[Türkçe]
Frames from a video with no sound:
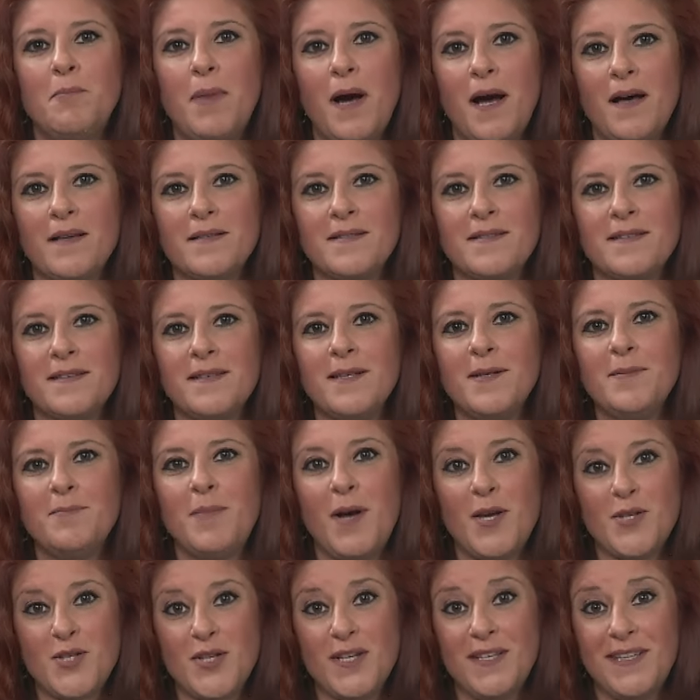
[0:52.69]
bazı
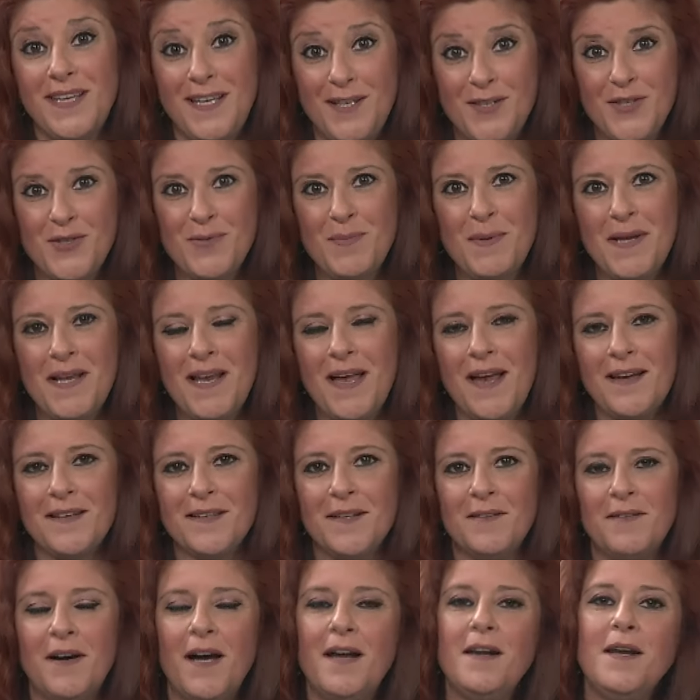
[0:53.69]
başka
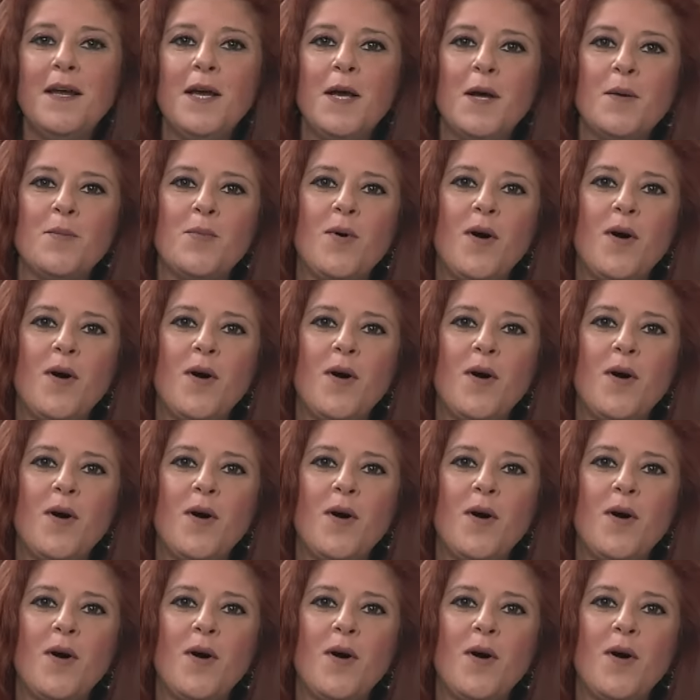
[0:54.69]
gelişmeler de var.